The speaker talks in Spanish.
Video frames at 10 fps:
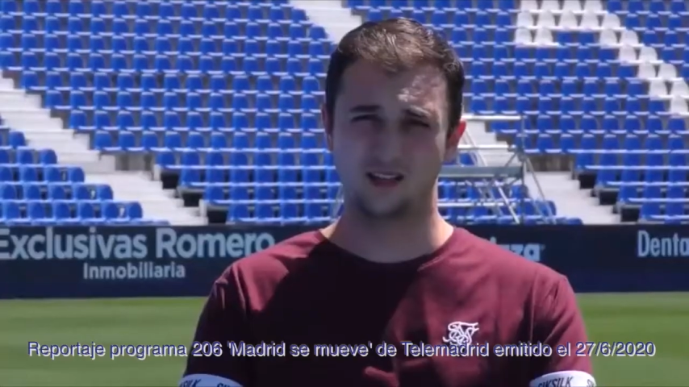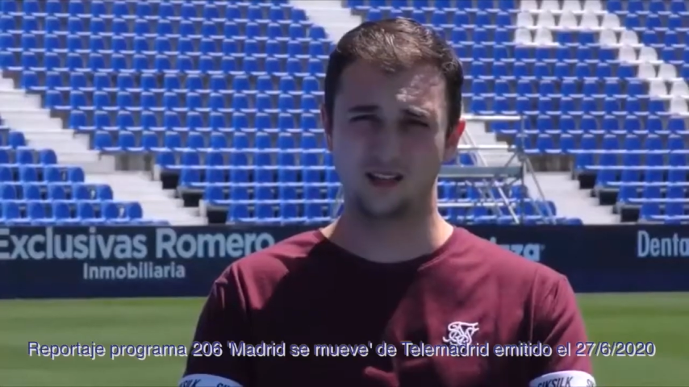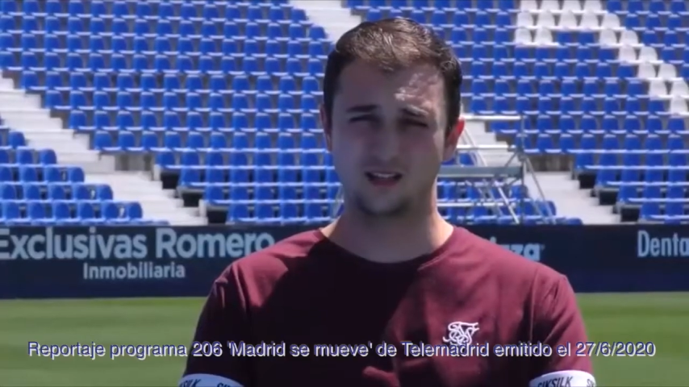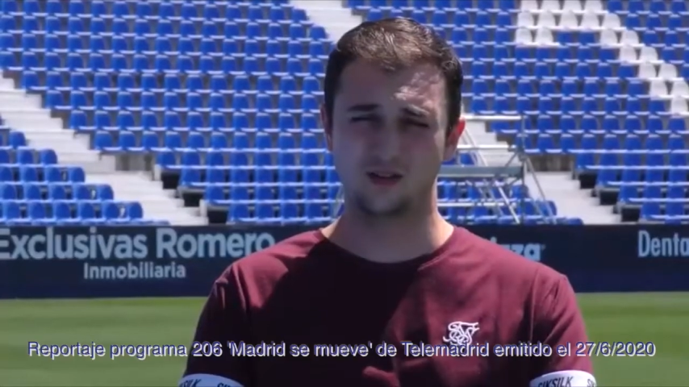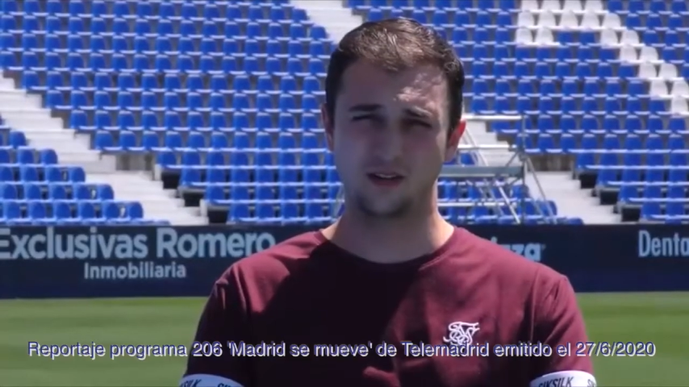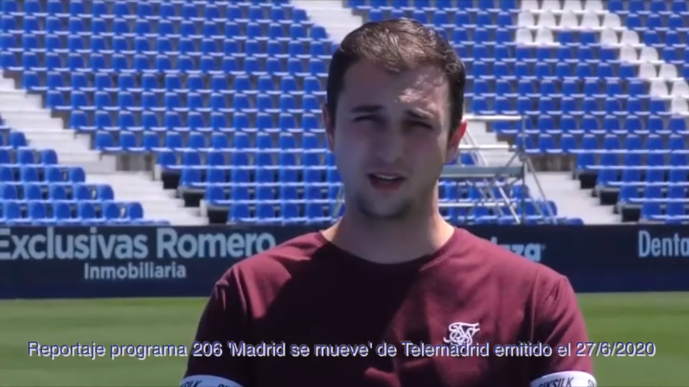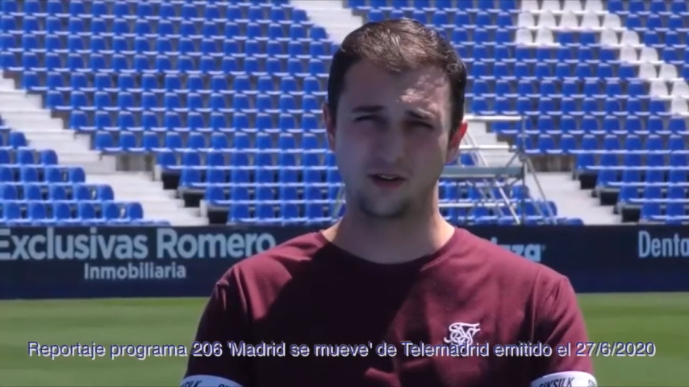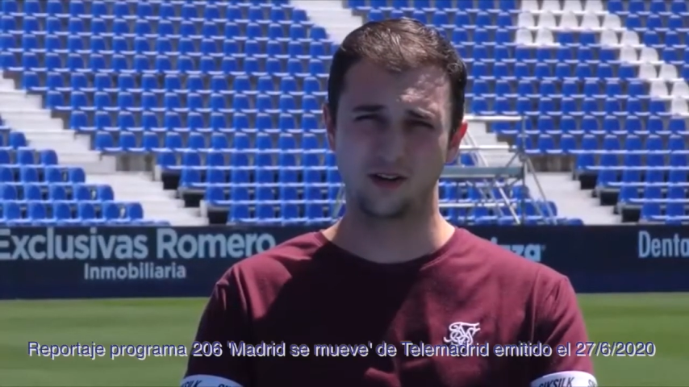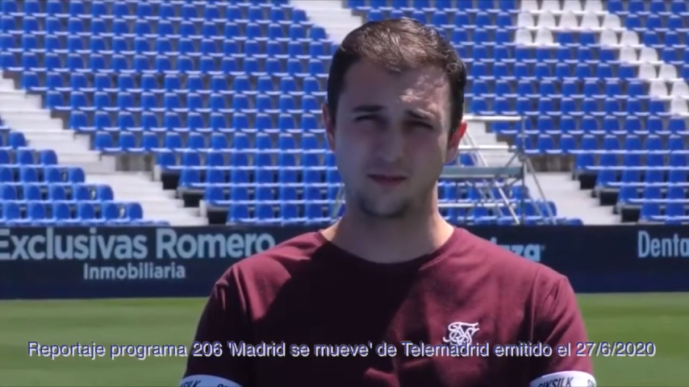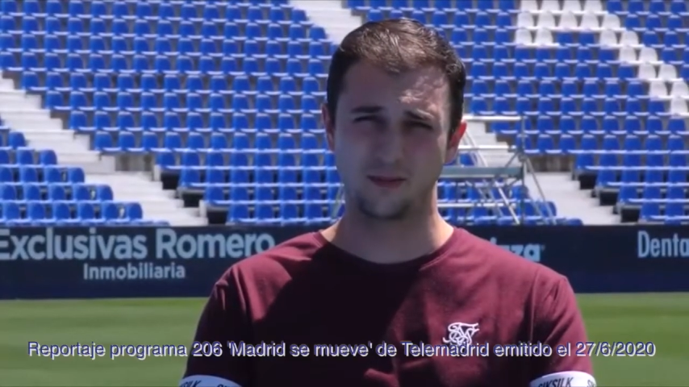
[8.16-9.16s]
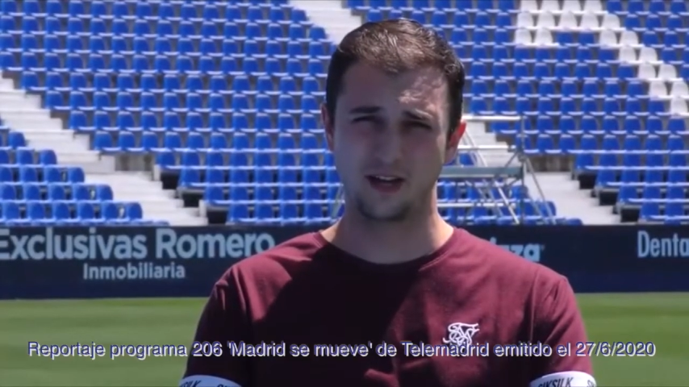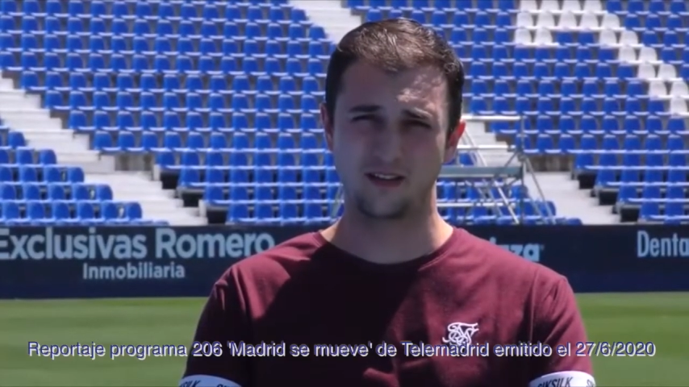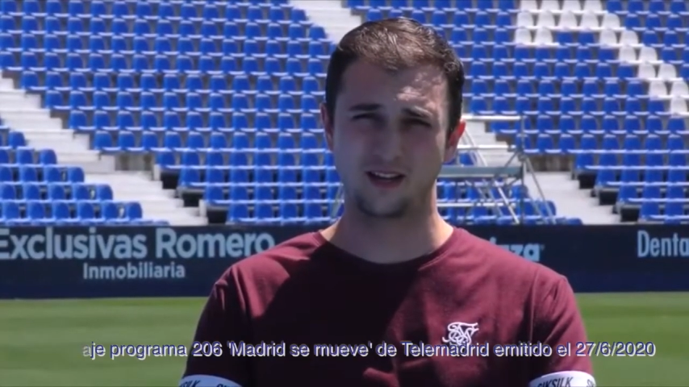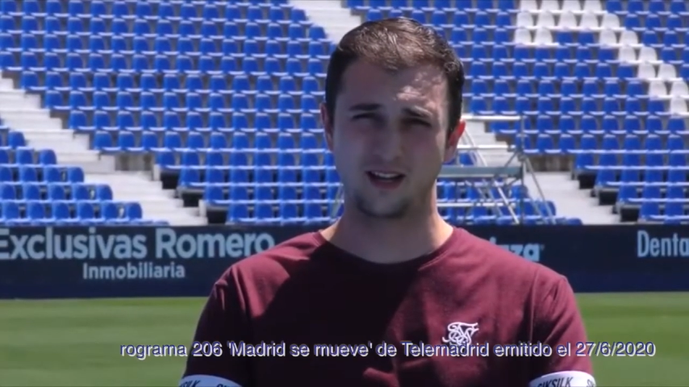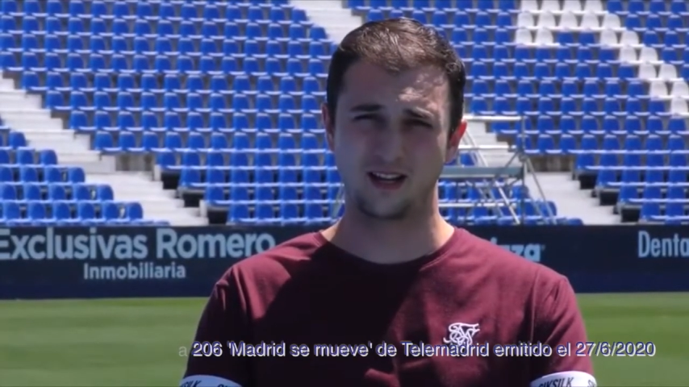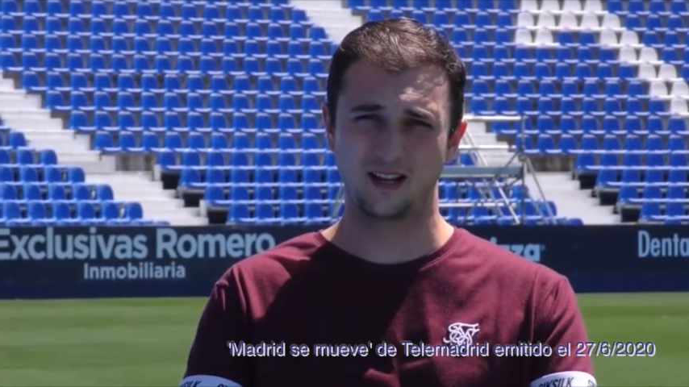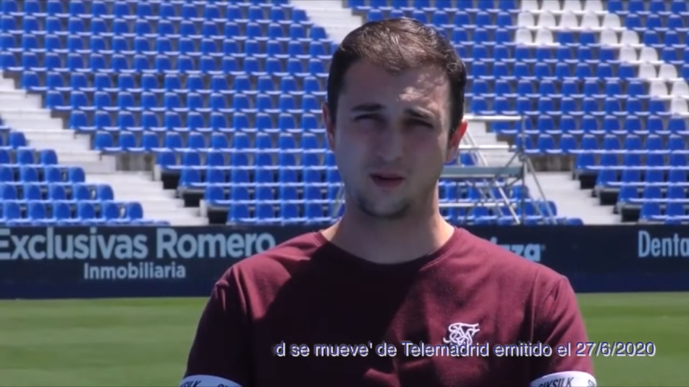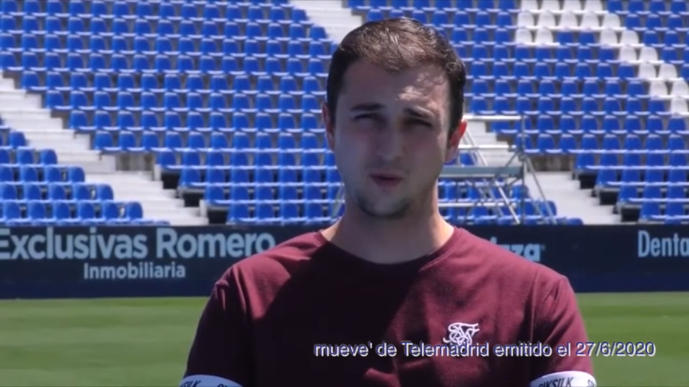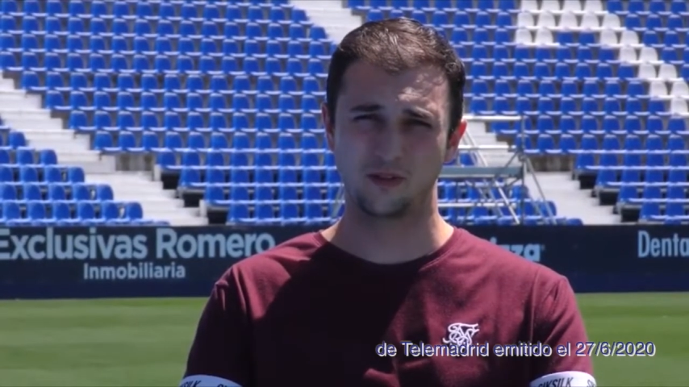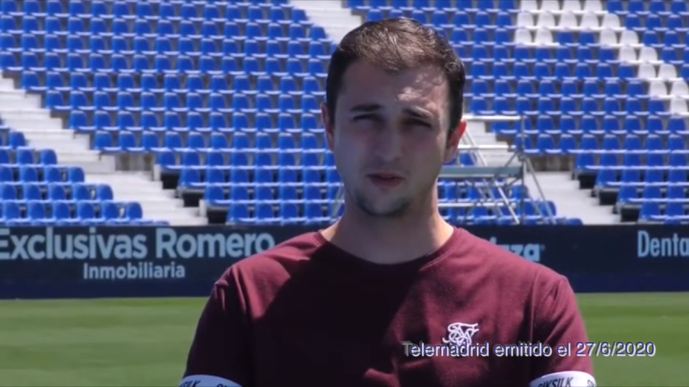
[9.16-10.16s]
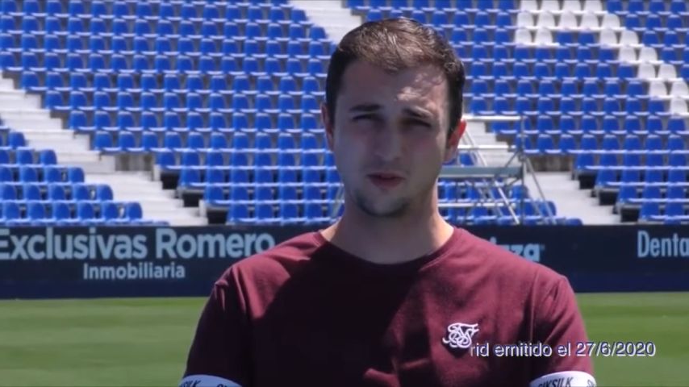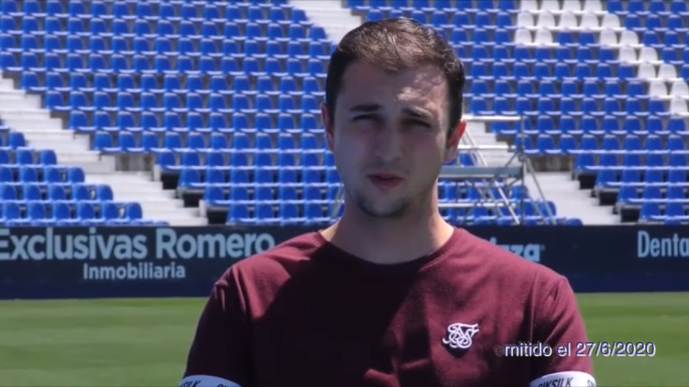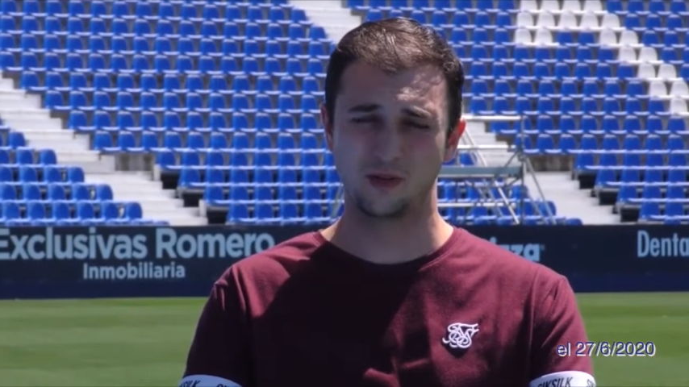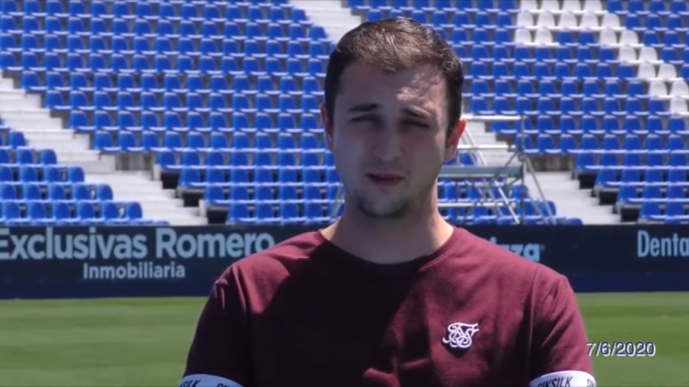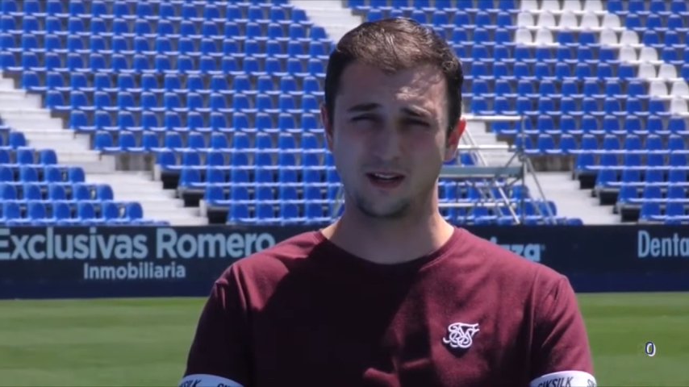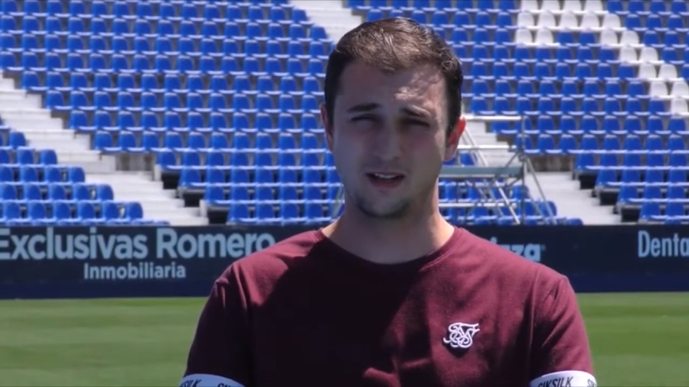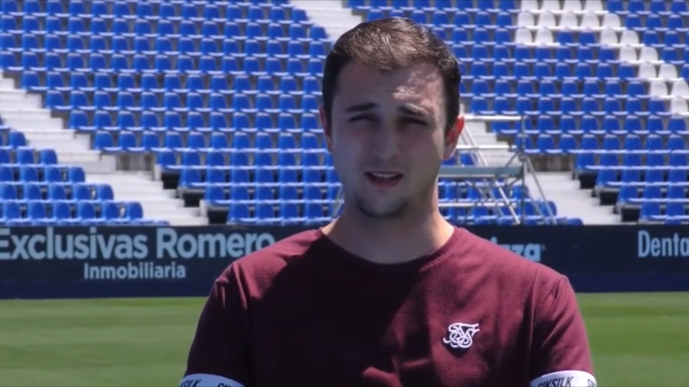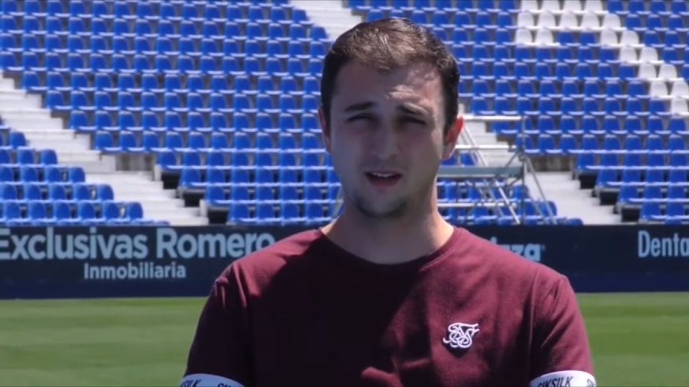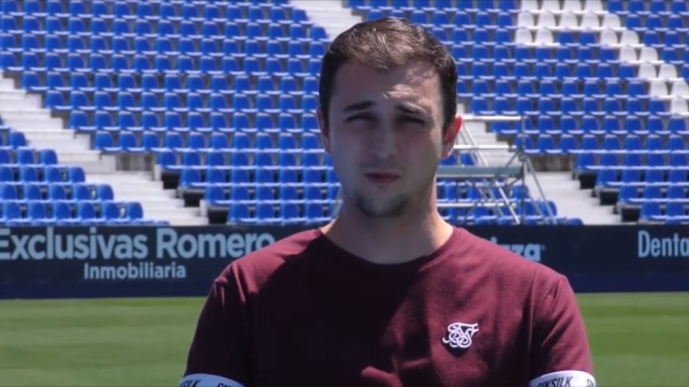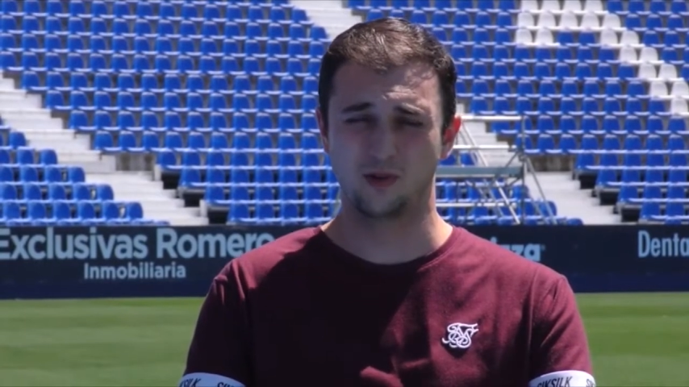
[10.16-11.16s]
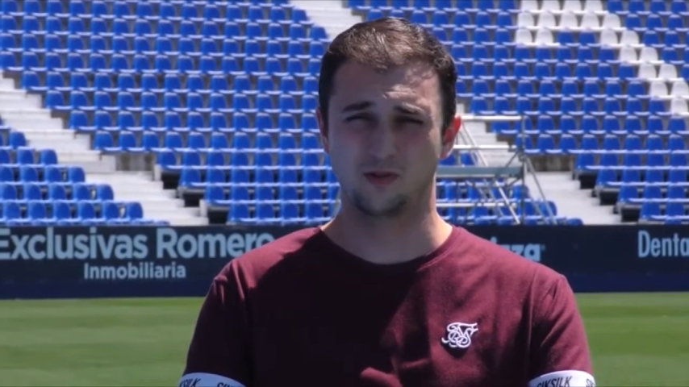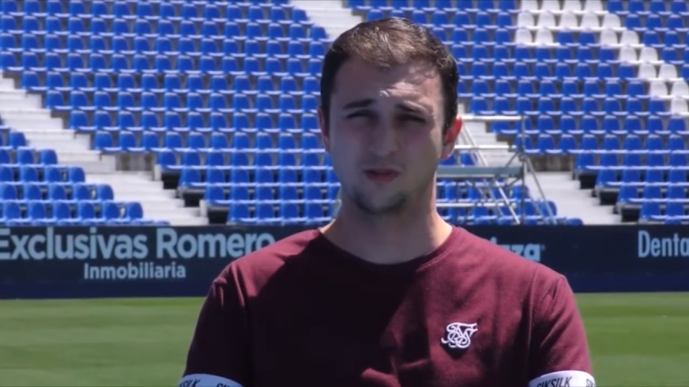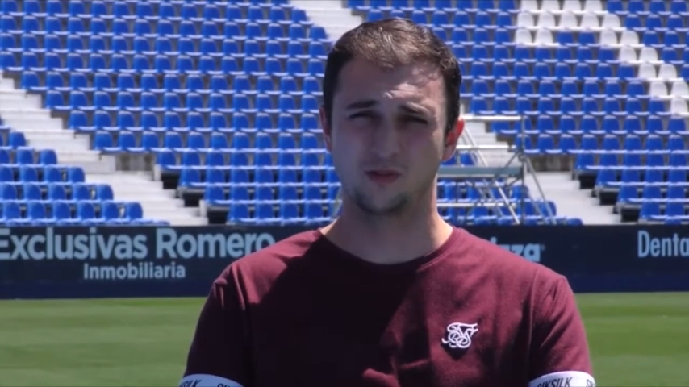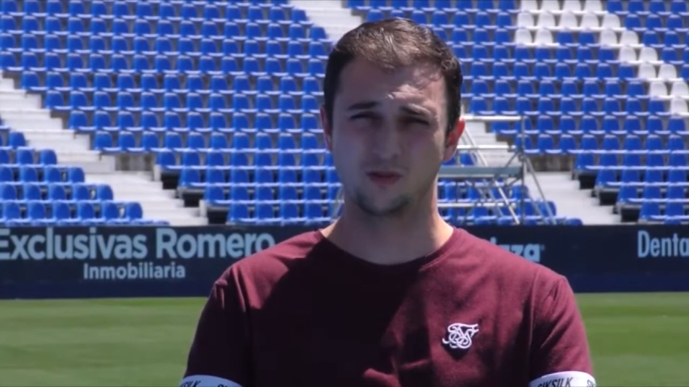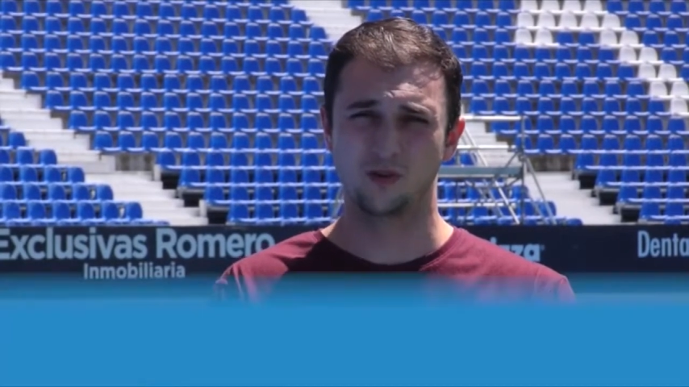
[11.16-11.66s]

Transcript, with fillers: que superó al nacer. El fútbol es su gran pasión.